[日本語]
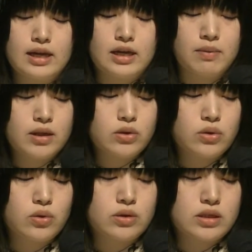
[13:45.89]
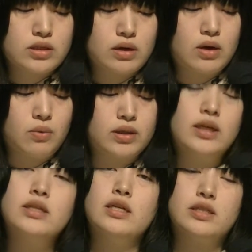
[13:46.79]
イベント当日は
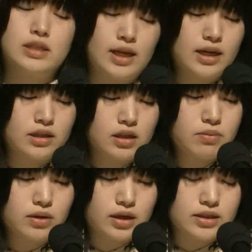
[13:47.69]
私たち第2部か